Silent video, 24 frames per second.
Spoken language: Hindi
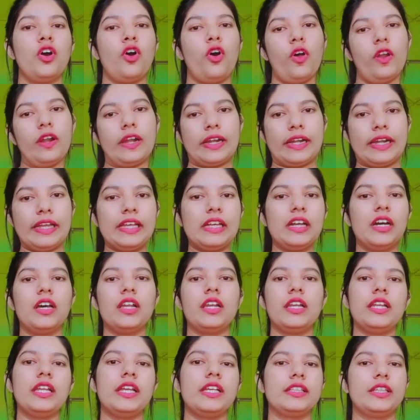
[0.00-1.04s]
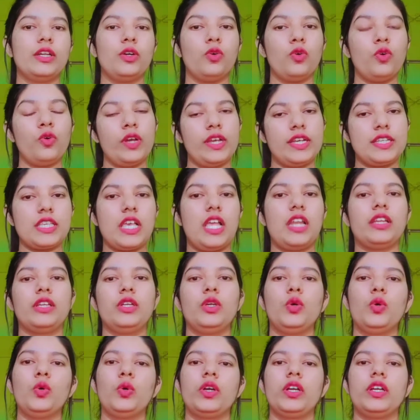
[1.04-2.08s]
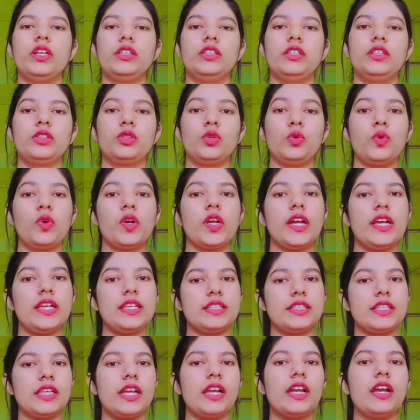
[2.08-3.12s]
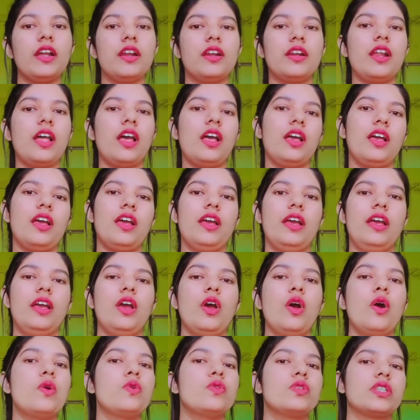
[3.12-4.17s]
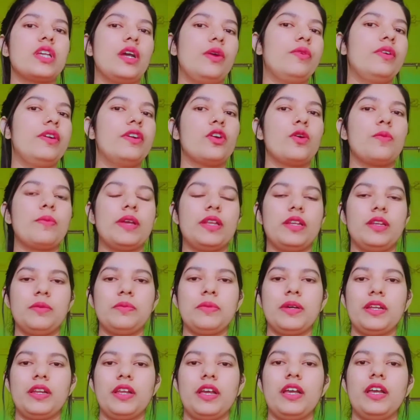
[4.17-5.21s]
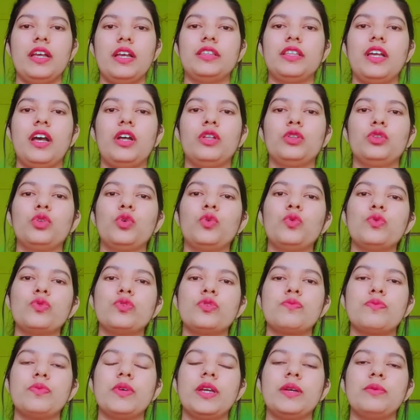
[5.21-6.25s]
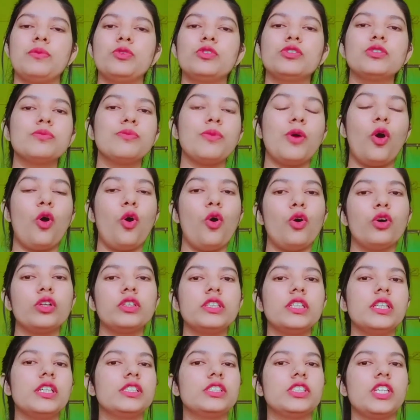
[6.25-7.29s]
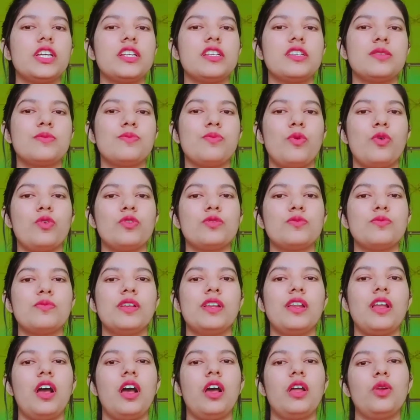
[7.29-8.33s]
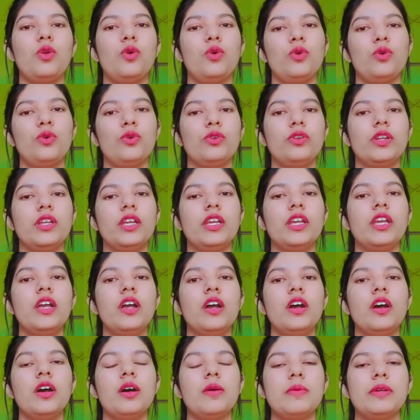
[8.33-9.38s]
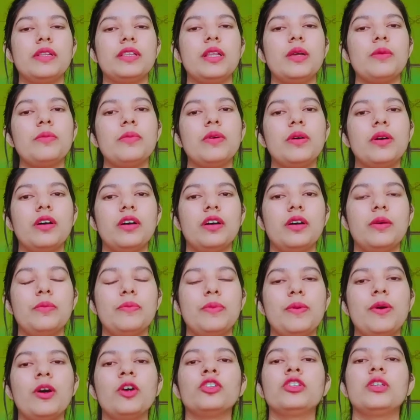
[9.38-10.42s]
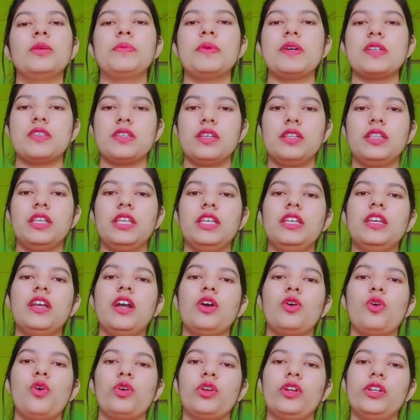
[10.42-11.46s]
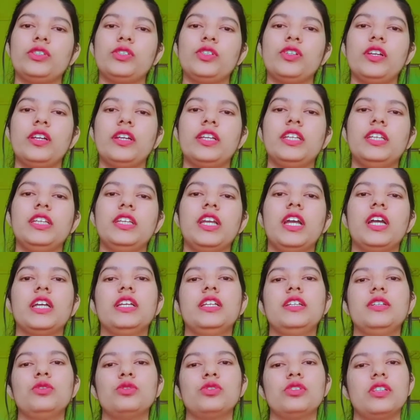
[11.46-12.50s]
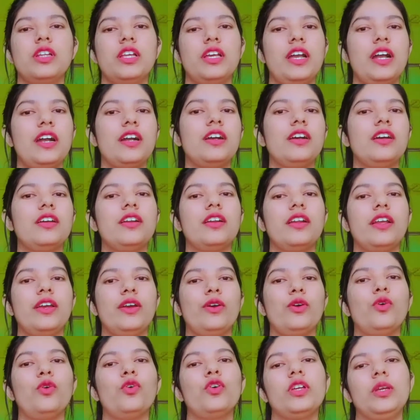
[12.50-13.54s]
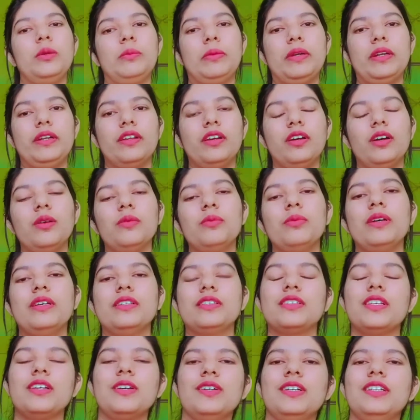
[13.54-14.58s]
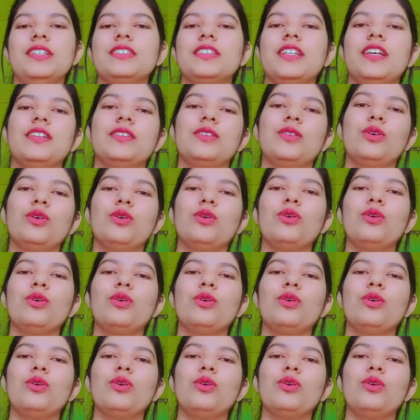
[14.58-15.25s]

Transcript: ऑलरेडी कर लिए थे वो एक साल की हो गई थी तो कैसे करना है उसका वीडियो मैंने बनाया था तो उस पर मुझे बहुत ही अच्छा रिस्पॉन्स मिला लोगों ने मतलब बहुत ही पसंद किया कॉन्ग्रेचुलेट किया कि कुछ नया कर रहे हो कि बेटा वैसा वैसा तो